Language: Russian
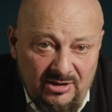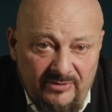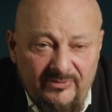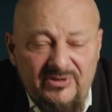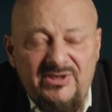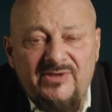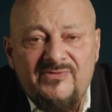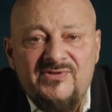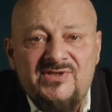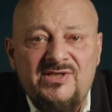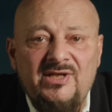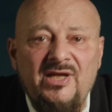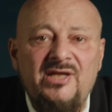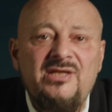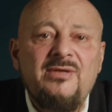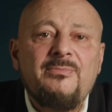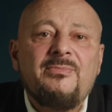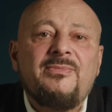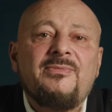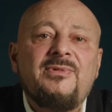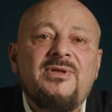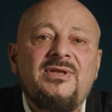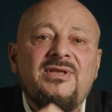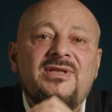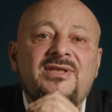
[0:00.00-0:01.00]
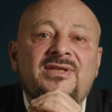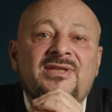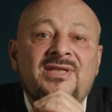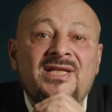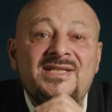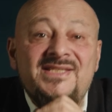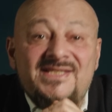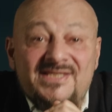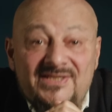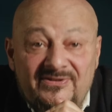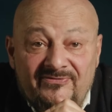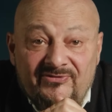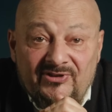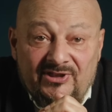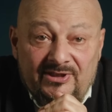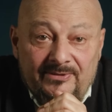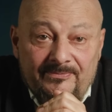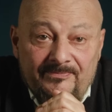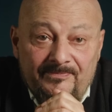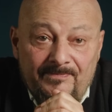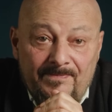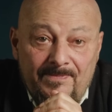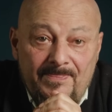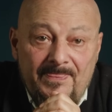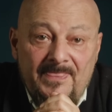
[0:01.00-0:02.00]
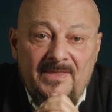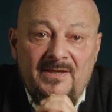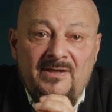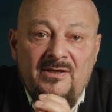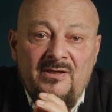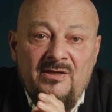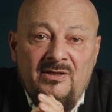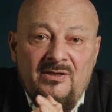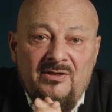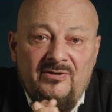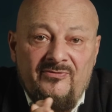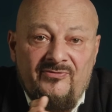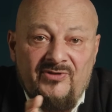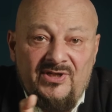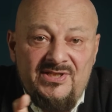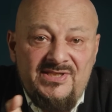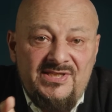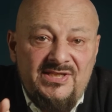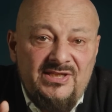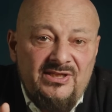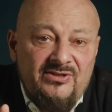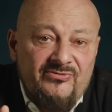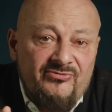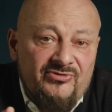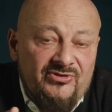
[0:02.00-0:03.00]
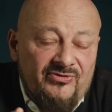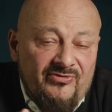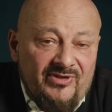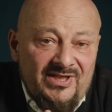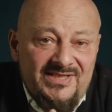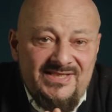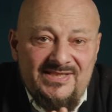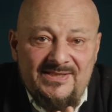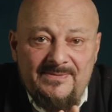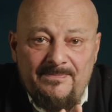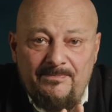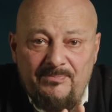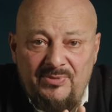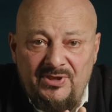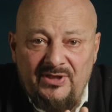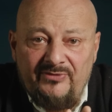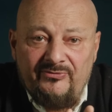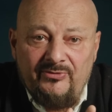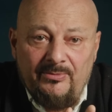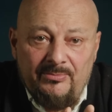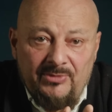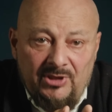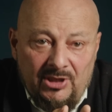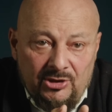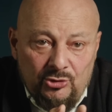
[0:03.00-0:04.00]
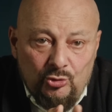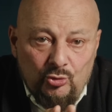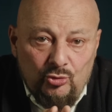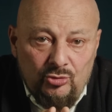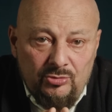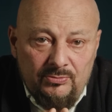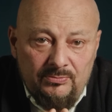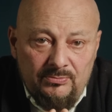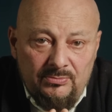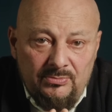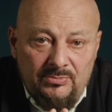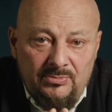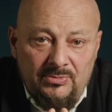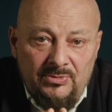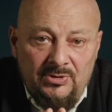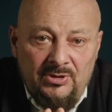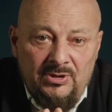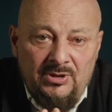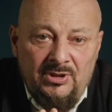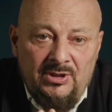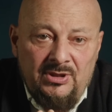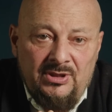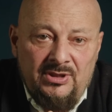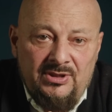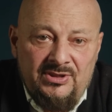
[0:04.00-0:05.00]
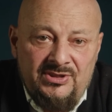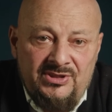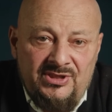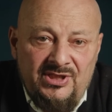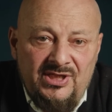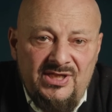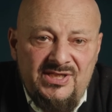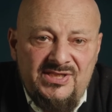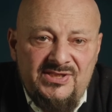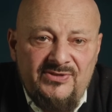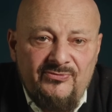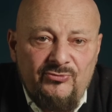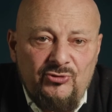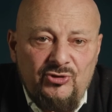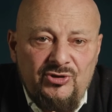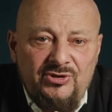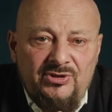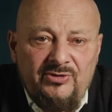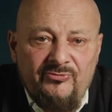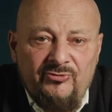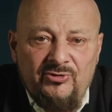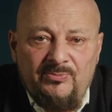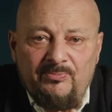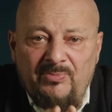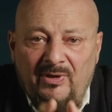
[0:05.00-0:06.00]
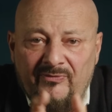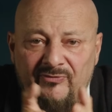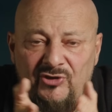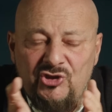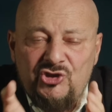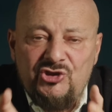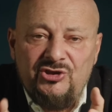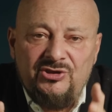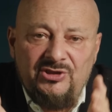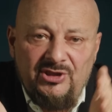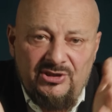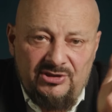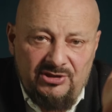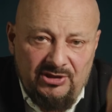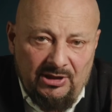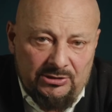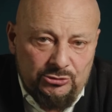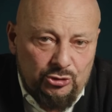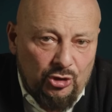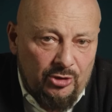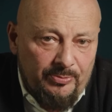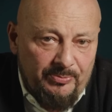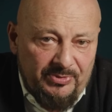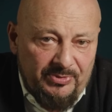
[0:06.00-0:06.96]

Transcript: Давайте взглянем на цифры. В России в 2021 году действует вот повышенный налог